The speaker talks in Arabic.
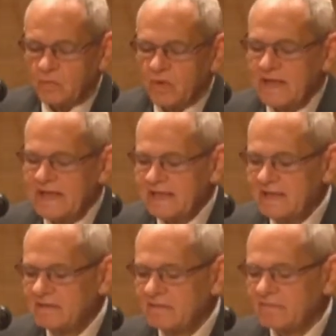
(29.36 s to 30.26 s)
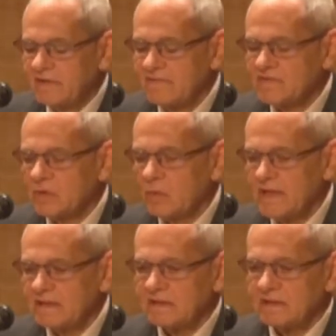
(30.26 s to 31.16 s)
ولكن في نفس
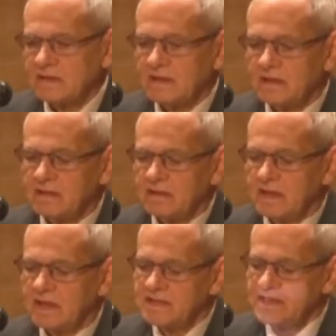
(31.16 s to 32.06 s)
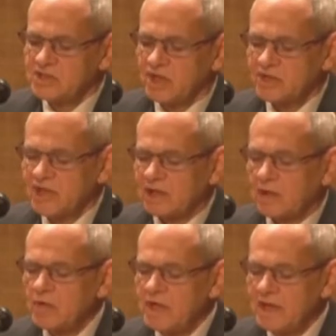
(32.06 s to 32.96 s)
الوقت آه، هذه الشخصية
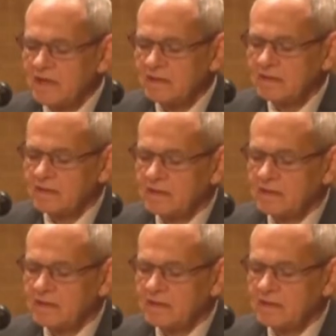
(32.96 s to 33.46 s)
القوية